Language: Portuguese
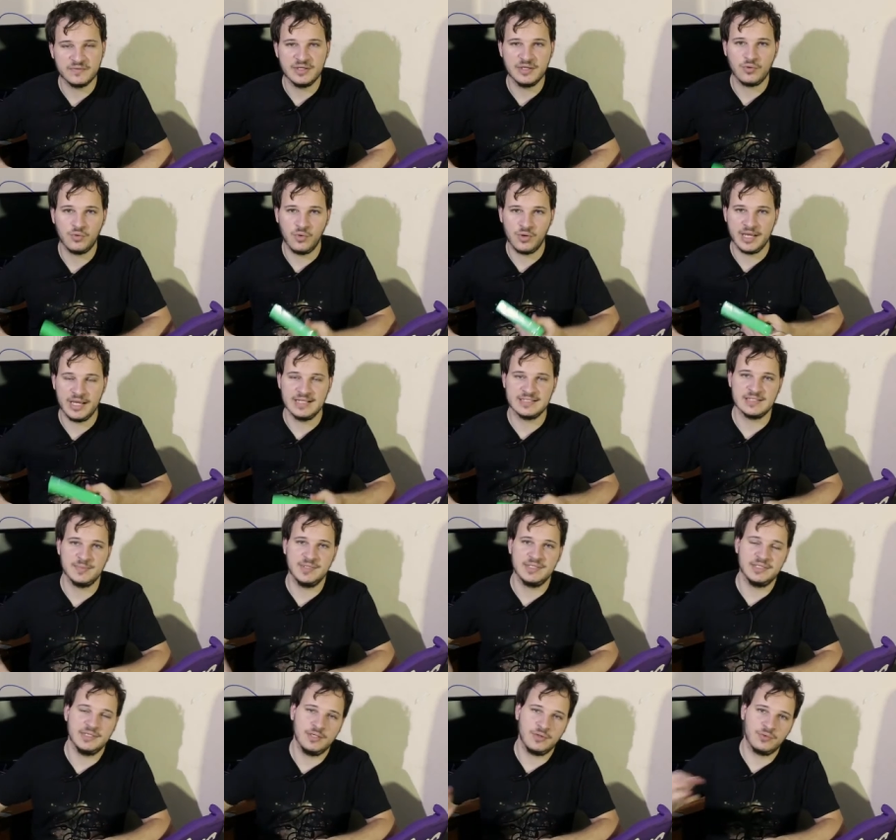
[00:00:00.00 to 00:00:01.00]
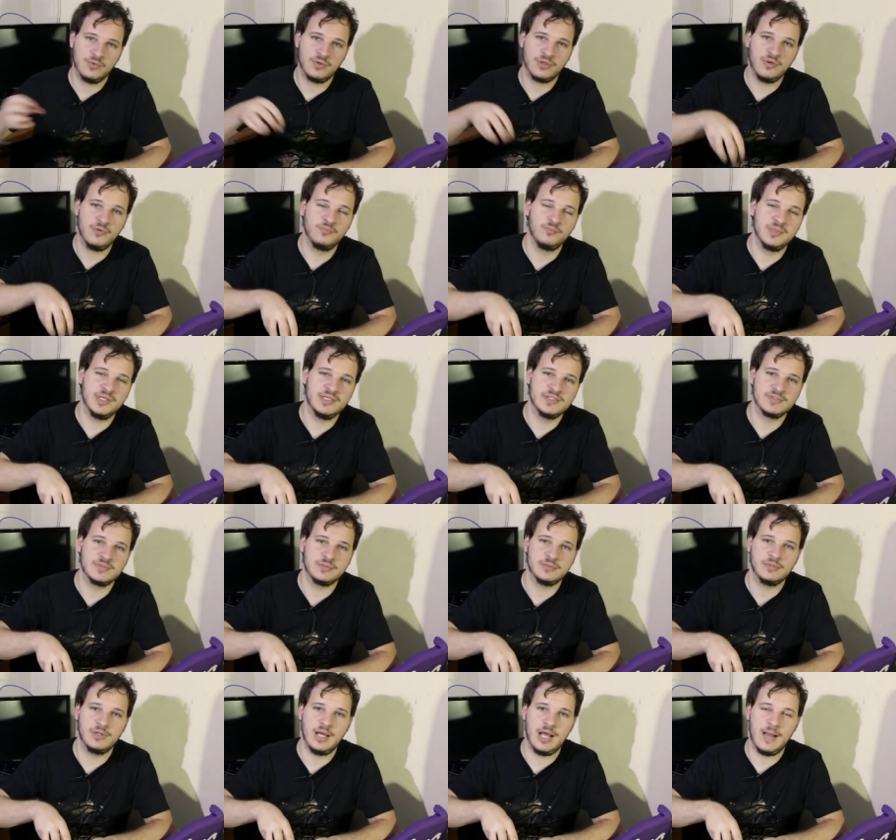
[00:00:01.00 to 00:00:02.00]
ver, coloquei essa bateria, coloquei um
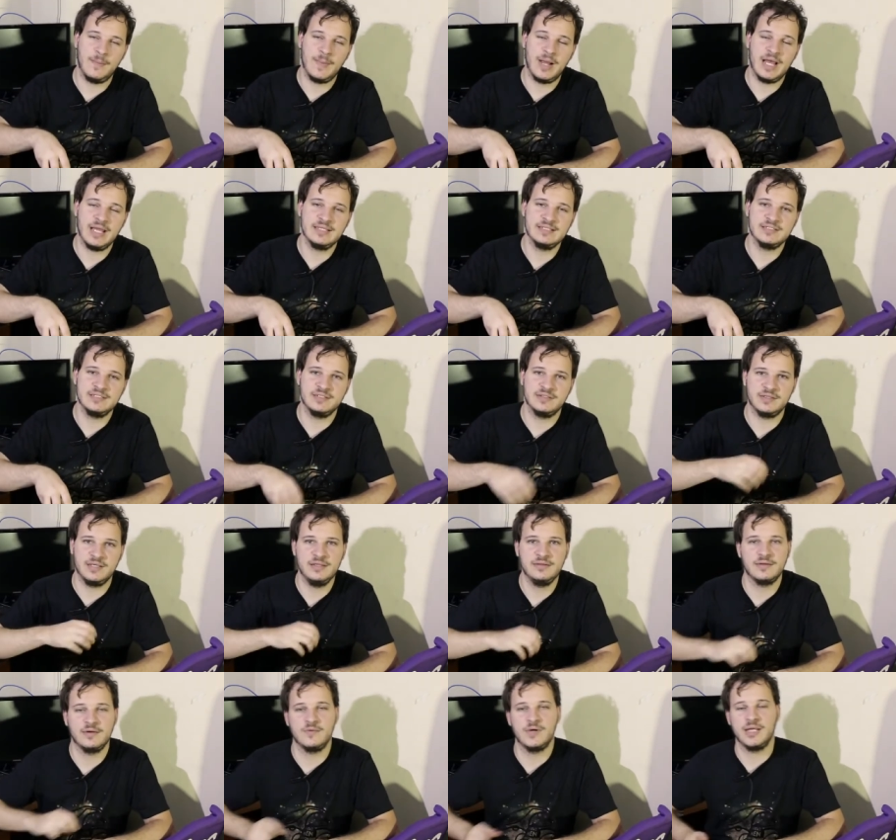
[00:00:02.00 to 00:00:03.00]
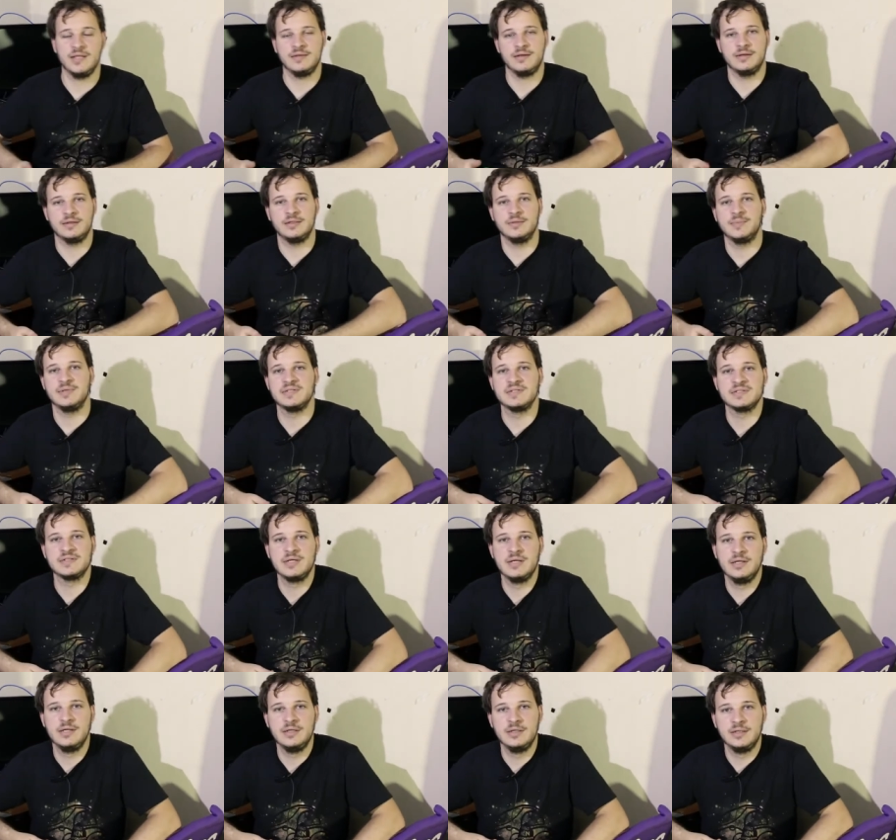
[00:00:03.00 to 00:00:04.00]
peso a mais de 30, 40 gramas
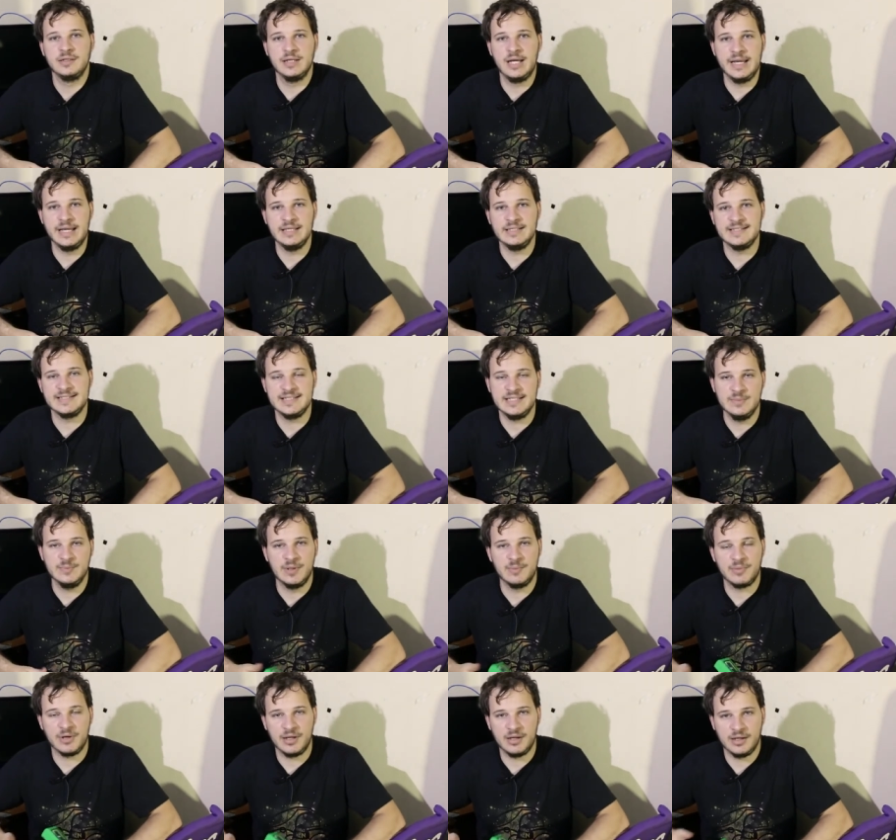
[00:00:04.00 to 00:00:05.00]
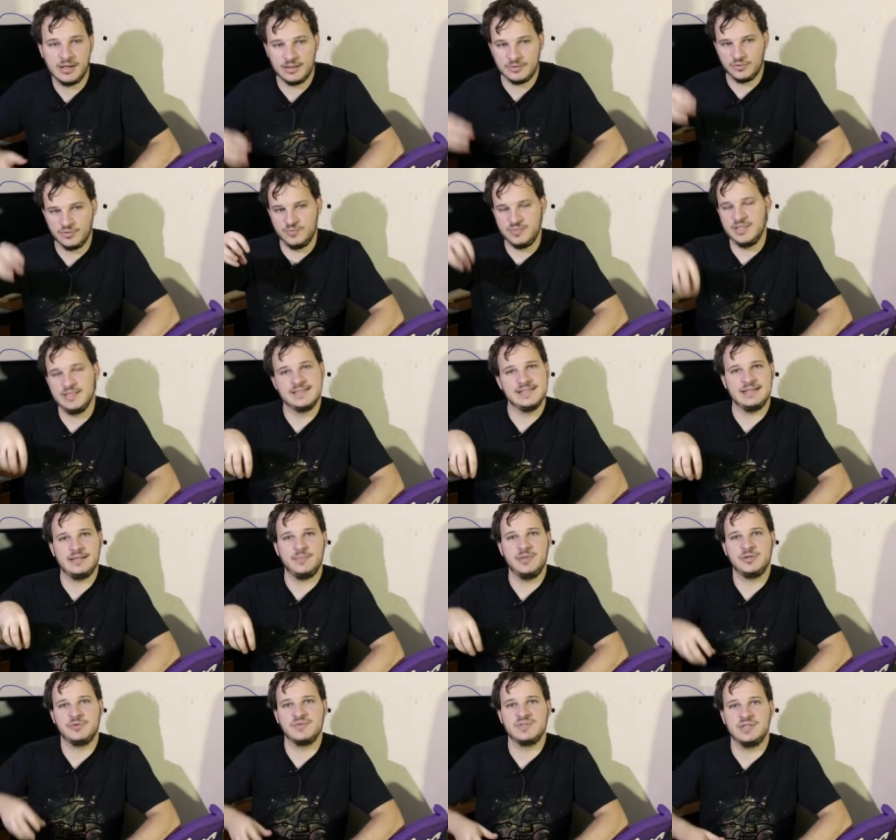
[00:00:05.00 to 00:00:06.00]
é, em cima, pra,
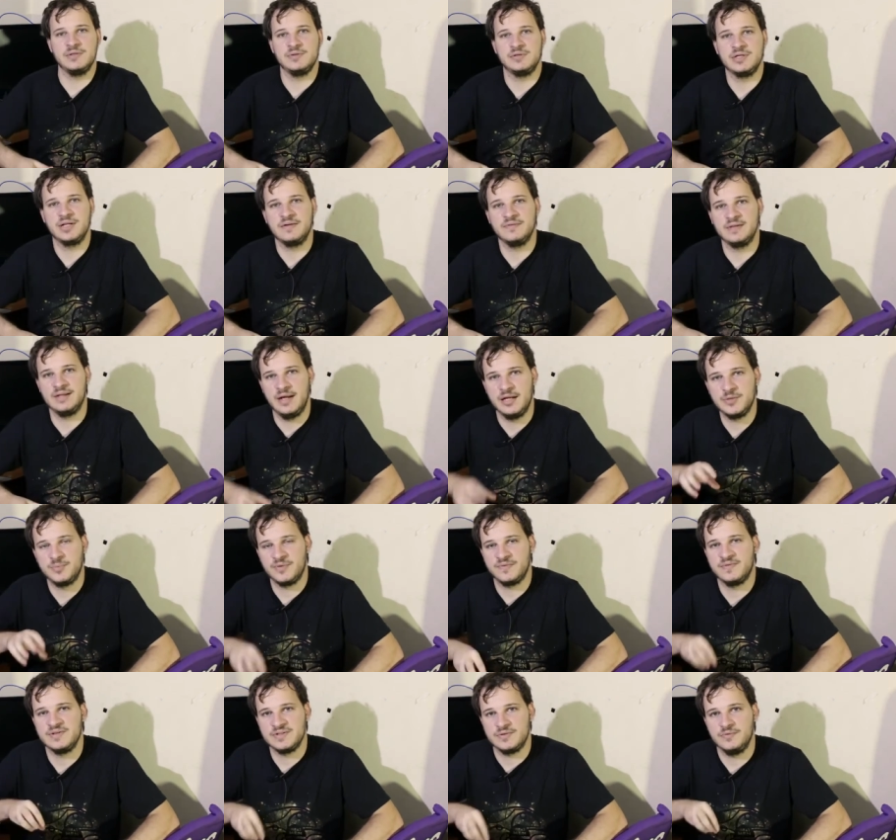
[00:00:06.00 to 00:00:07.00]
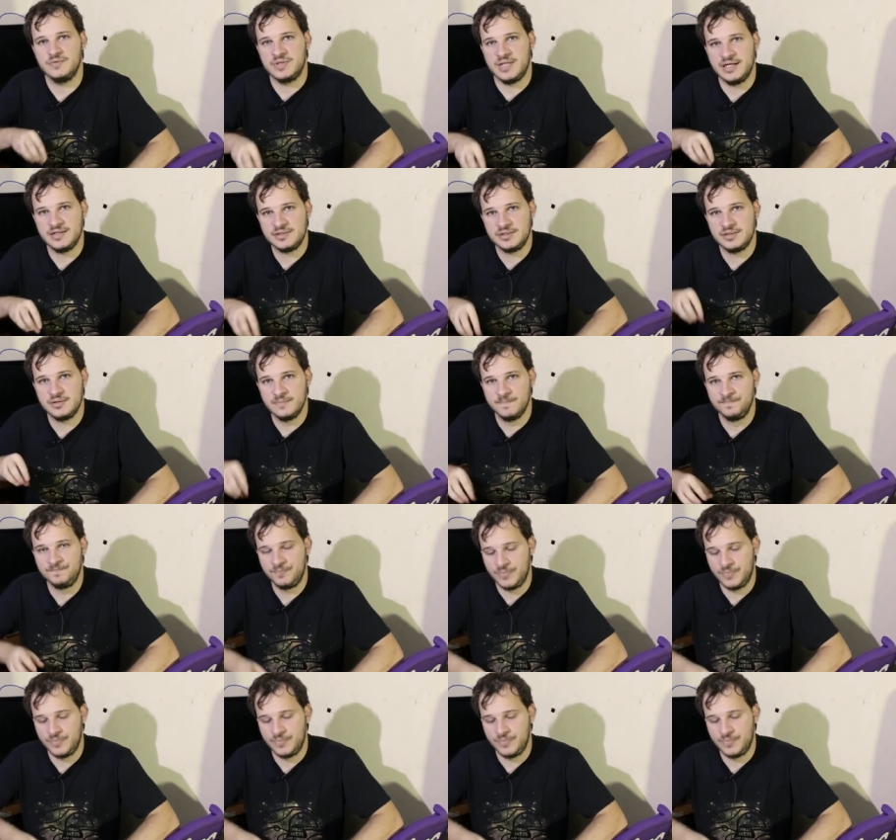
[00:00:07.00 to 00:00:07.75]
exatamente no centro de gravidade, para fazer o teste.